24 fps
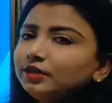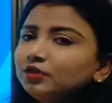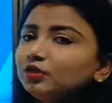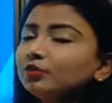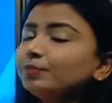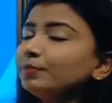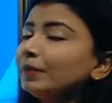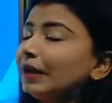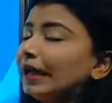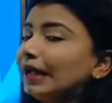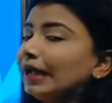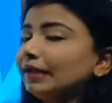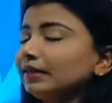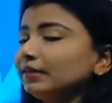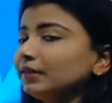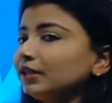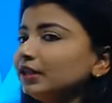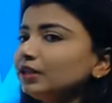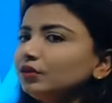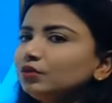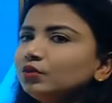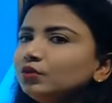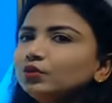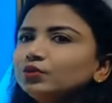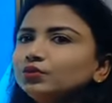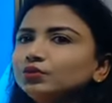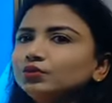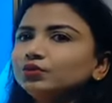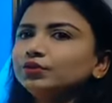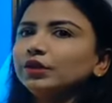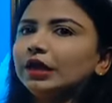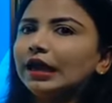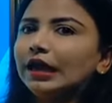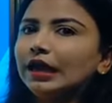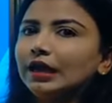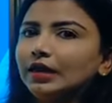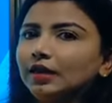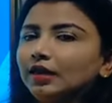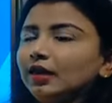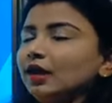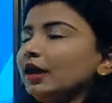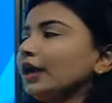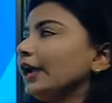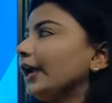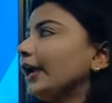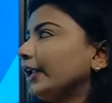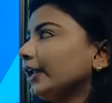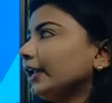কিন্তু প্রাকৃতিক তন্তু না
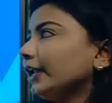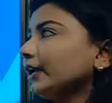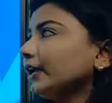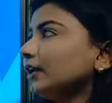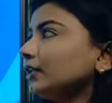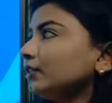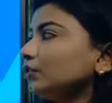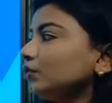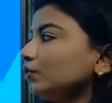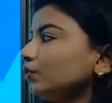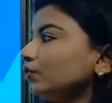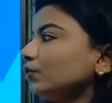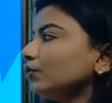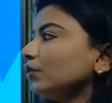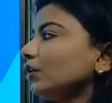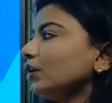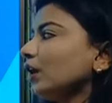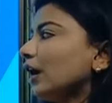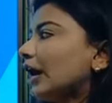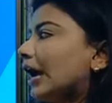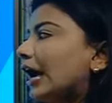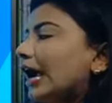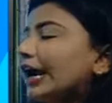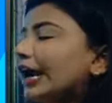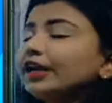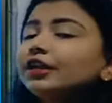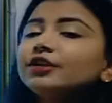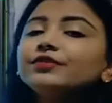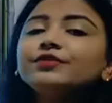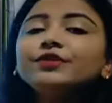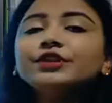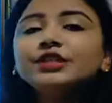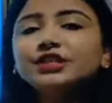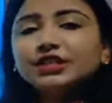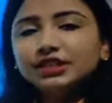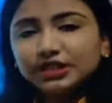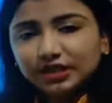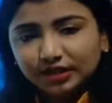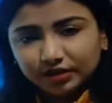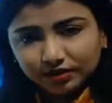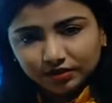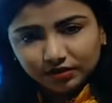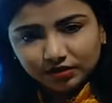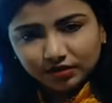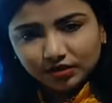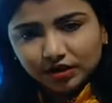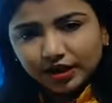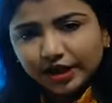এটা কিন্তু আর্টিফিশিয়াল
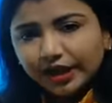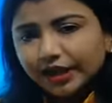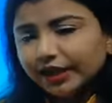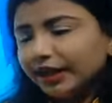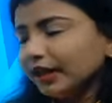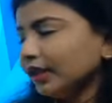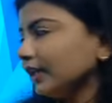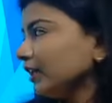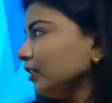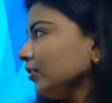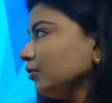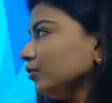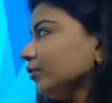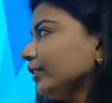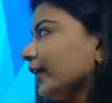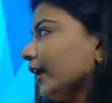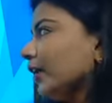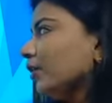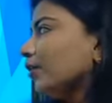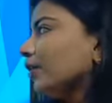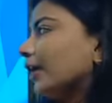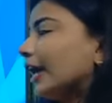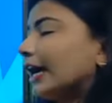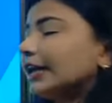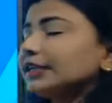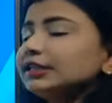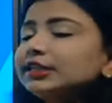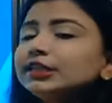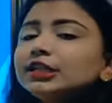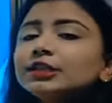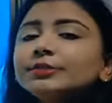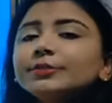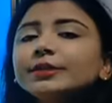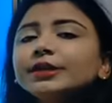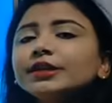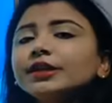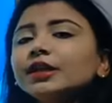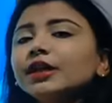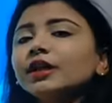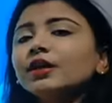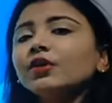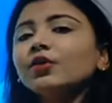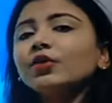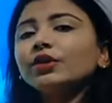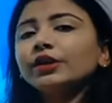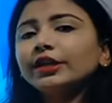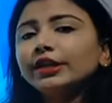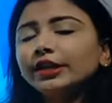এটা কিন্তু দেখো রাসায়নিক বিক্রিয়া
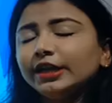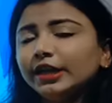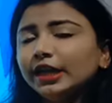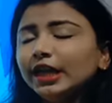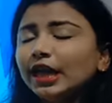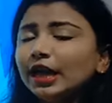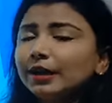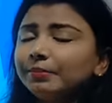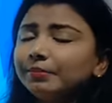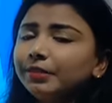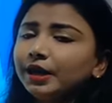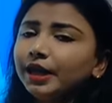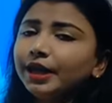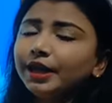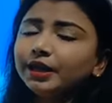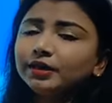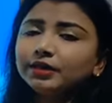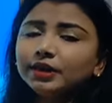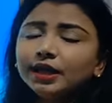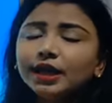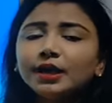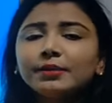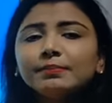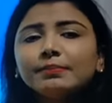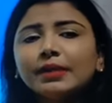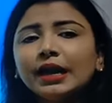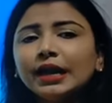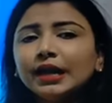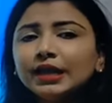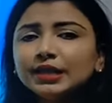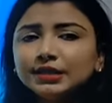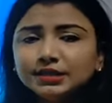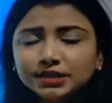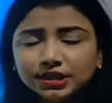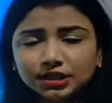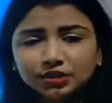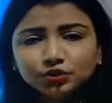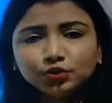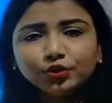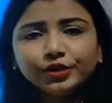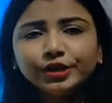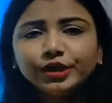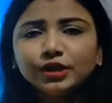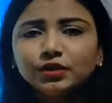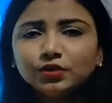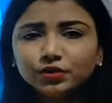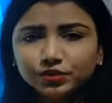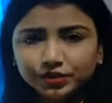ঘটিয়ে আমরা এটা বানাচ্ছি
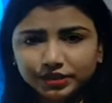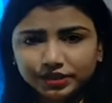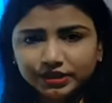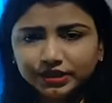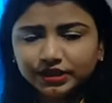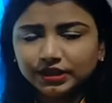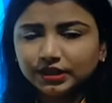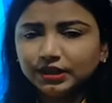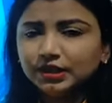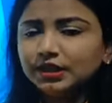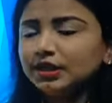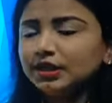তৈরি করছি